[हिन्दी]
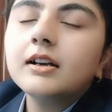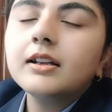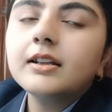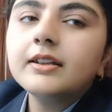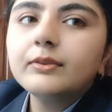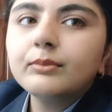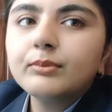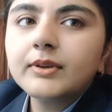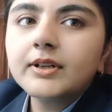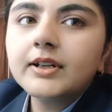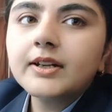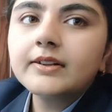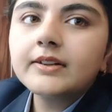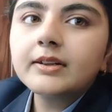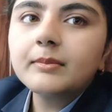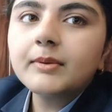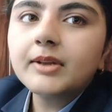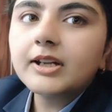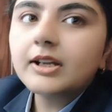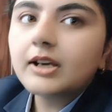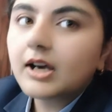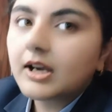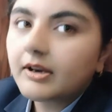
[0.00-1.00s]
इस वजह से
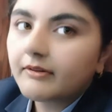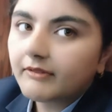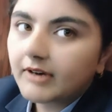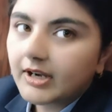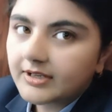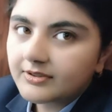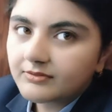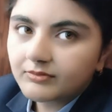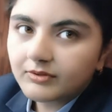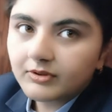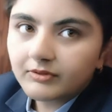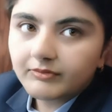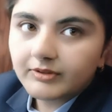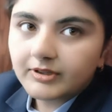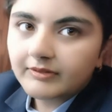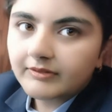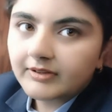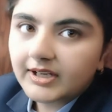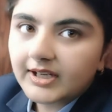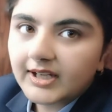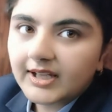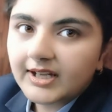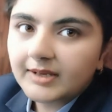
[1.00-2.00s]
मैंने वॉइस ओवर
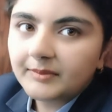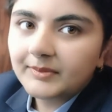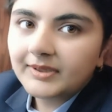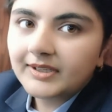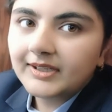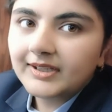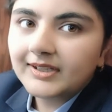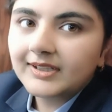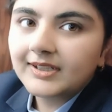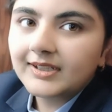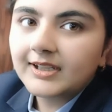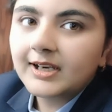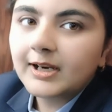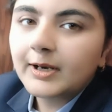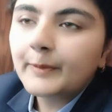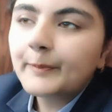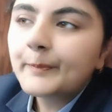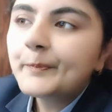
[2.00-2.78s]
वगैरह भी नहीं किया